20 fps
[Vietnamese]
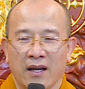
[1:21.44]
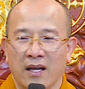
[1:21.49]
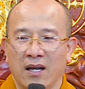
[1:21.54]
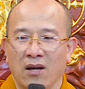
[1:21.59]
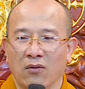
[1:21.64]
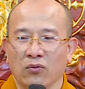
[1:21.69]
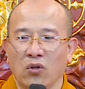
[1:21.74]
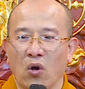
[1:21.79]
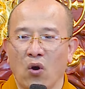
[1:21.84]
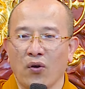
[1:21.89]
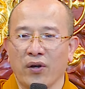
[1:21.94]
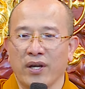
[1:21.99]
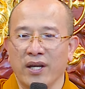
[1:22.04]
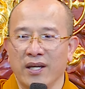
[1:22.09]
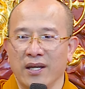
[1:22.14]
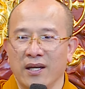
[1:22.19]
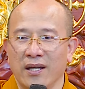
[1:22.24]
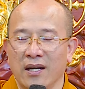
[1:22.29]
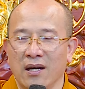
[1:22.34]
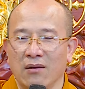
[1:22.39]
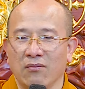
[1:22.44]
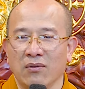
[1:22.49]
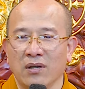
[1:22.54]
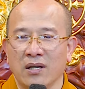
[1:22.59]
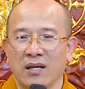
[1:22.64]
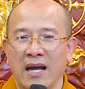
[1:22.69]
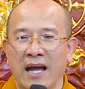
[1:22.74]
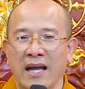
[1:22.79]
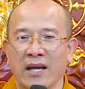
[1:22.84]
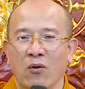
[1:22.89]
cái ông thổ kỳ là ông
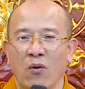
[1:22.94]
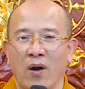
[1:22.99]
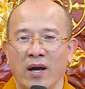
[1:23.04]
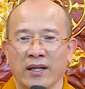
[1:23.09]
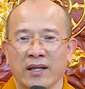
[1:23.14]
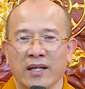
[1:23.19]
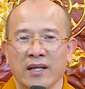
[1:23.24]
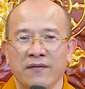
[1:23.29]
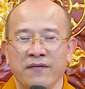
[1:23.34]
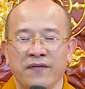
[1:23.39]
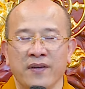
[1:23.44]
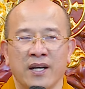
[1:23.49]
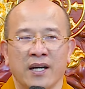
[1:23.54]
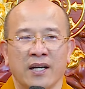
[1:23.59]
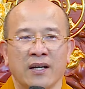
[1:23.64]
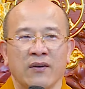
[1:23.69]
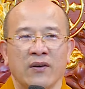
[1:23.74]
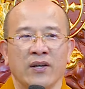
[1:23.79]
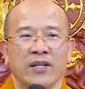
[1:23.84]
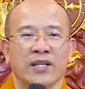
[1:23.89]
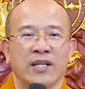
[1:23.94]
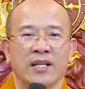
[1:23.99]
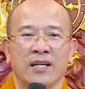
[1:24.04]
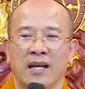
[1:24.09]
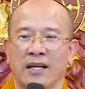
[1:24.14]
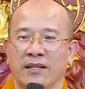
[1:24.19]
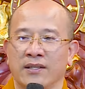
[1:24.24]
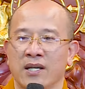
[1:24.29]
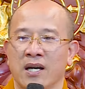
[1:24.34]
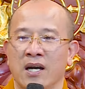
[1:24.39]
cai quản cái việc coi như
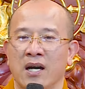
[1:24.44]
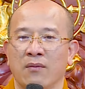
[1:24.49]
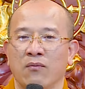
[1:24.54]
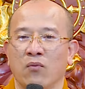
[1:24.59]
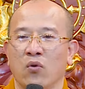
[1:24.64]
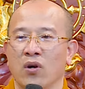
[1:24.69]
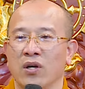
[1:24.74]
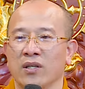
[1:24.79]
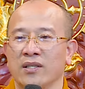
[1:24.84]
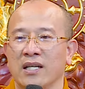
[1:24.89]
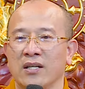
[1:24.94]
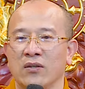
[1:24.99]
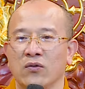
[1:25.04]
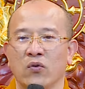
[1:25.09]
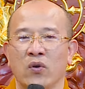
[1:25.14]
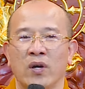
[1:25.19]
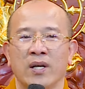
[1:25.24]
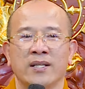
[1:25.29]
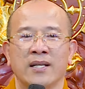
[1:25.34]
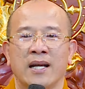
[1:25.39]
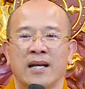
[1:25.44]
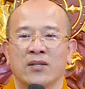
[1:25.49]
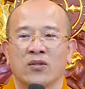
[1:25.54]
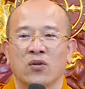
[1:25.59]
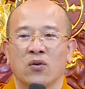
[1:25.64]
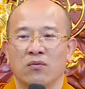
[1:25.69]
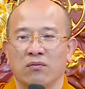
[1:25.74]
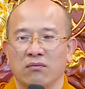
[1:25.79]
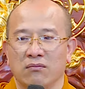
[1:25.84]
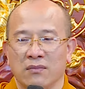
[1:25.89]
là chợ búa chăn nuôi gia
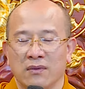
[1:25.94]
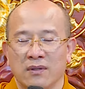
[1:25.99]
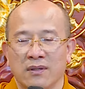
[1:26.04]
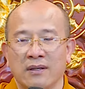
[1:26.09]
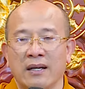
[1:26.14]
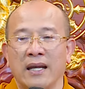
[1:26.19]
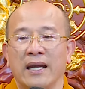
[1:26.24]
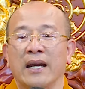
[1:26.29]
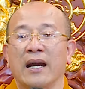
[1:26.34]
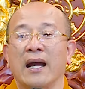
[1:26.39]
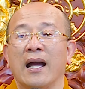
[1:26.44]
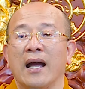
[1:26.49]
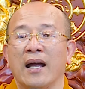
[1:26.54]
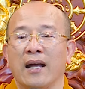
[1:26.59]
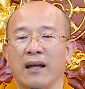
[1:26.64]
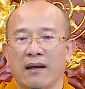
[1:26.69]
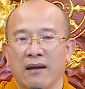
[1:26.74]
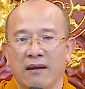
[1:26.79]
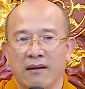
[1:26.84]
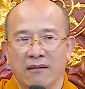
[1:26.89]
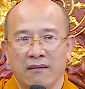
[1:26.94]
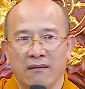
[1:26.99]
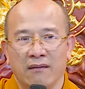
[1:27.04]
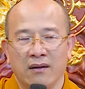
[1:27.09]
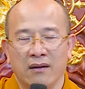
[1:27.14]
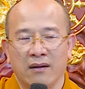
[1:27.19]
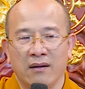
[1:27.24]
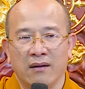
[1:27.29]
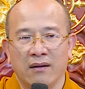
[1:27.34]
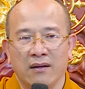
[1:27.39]
súc này khác
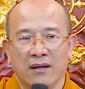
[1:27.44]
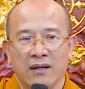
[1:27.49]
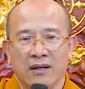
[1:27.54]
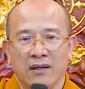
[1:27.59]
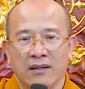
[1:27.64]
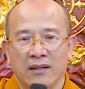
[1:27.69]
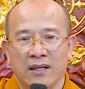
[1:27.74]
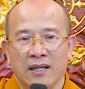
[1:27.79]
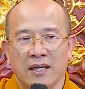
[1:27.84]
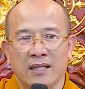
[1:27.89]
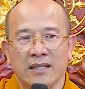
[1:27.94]
đó nên